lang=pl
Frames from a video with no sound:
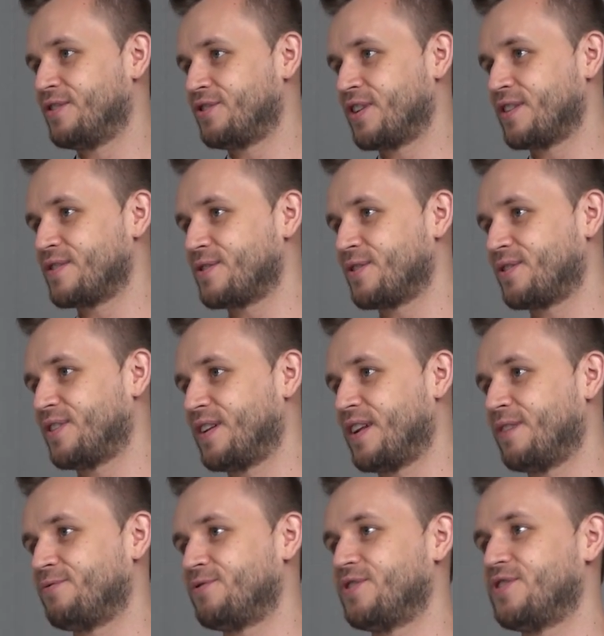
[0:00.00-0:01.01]
Często te
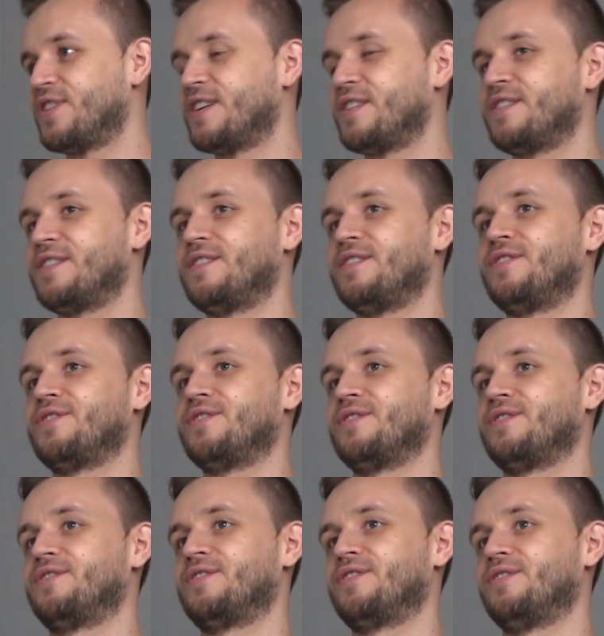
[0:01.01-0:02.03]
nauczycielki czy,
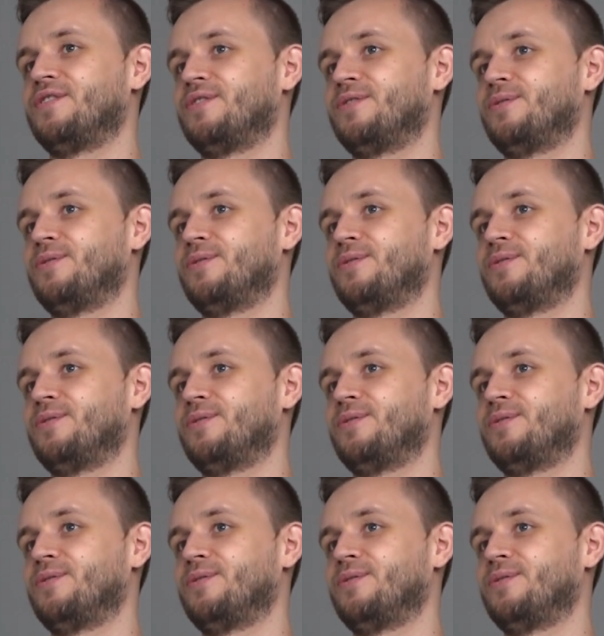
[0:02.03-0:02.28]
czy,